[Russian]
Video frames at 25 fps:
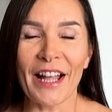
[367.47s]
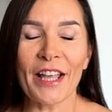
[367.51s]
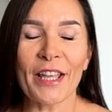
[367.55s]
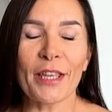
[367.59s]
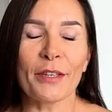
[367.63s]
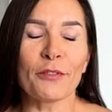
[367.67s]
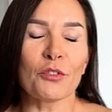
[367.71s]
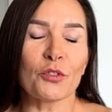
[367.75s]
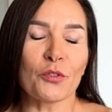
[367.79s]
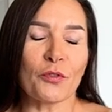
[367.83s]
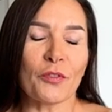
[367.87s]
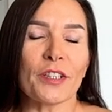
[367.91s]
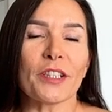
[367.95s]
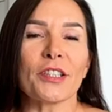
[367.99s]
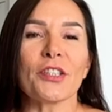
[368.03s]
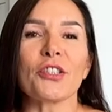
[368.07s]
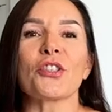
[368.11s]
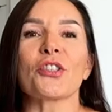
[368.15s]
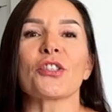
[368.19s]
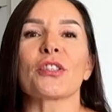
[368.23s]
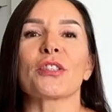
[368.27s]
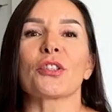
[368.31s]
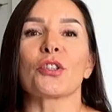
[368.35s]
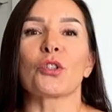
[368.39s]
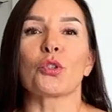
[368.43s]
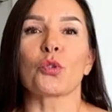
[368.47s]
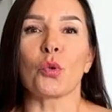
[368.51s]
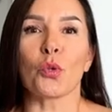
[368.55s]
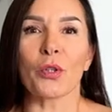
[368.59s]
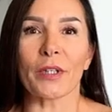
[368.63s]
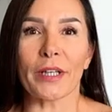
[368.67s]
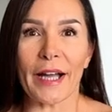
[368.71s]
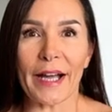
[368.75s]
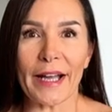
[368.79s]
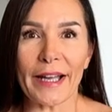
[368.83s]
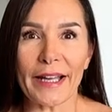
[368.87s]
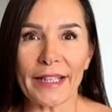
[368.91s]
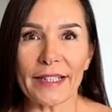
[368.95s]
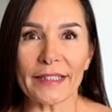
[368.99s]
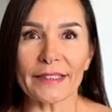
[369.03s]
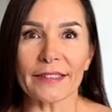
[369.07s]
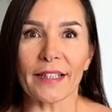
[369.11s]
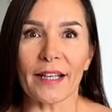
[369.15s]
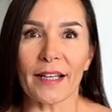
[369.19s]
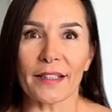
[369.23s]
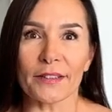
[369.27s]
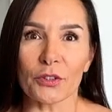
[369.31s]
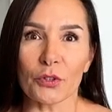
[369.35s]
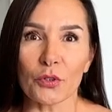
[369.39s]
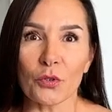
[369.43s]
И вот фактически только
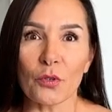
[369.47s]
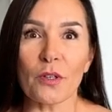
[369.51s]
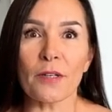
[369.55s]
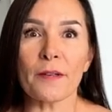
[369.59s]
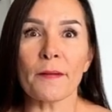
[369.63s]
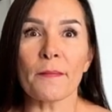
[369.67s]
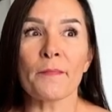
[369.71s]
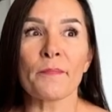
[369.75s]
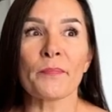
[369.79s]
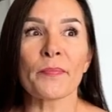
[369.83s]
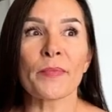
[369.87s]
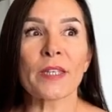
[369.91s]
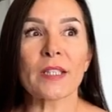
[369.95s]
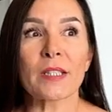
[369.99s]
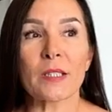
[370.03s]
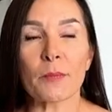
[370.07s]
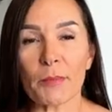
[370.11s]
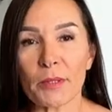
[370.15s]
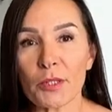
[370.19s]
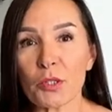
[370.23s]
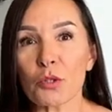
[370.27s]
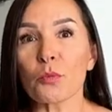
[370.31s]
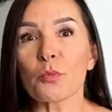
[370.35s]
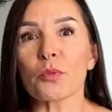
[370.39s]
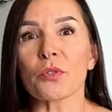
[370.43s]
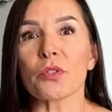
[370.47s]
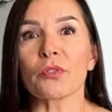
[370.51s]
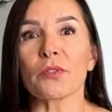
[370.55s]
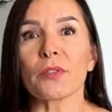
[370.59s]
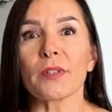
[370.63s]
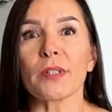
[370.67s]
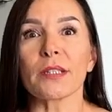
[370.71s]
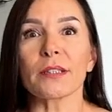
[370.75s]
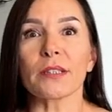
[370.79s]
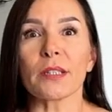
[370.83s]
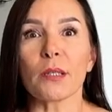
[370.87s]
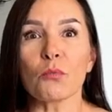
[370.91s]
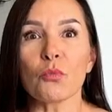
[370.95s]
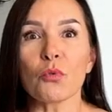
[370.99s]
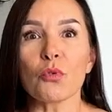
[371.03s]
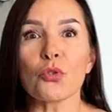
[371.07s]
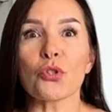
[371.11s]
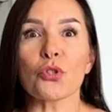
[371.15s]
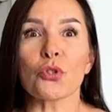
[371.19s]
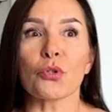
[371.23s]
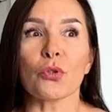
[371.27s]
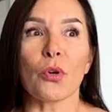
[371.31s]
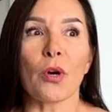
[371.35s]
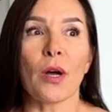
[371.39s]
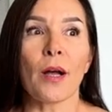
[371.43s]
это одно способствовало тому,
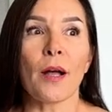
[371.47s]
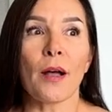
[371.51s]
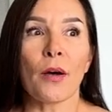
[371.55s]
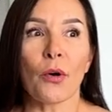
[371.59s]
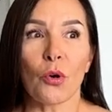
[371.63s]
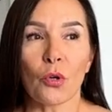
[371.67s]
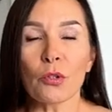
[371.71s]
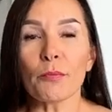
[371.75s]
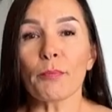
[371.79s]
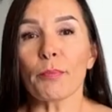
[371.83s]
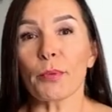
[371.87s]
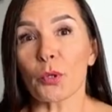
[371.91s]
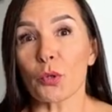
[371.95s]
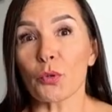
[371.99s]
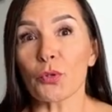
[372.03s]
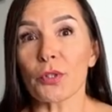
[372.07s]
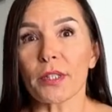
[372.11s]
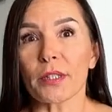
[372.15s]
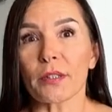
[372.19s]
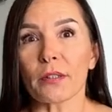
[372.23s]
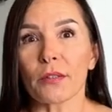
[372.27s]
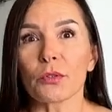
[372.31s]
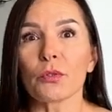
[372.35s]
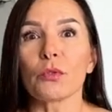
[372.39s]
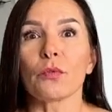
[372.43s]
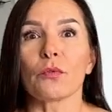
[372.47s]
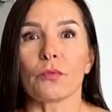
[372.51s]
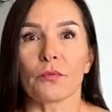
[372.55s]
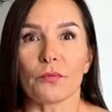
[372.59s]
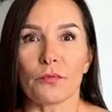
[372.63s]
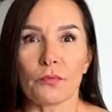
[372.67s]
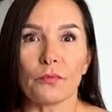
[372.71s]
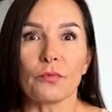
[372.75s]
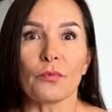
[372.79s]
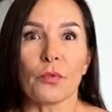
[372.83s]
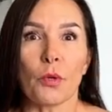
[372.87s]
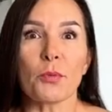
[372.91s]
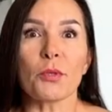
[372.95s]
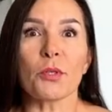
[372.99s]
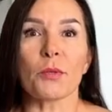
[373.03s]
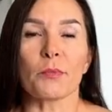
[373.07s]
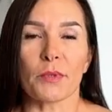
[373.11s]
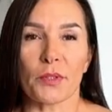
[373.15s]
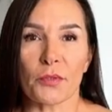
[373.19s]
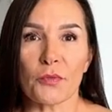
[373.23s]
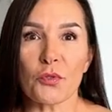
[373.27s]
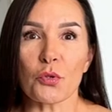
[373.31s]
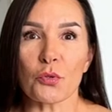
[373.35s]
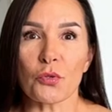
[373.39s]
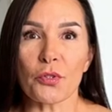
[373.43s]
что он похудел. Ну, в
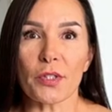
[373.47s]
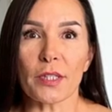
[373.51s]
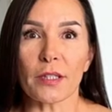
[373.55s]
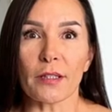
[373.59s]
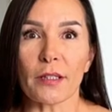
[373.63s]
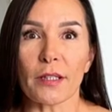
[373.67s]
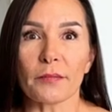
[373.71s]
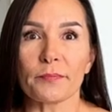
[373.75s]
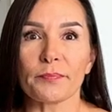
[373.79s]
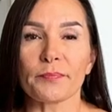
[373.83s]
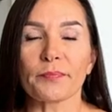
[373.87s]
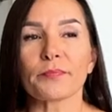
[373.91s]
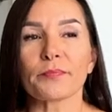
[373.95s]
общем-то, все тело.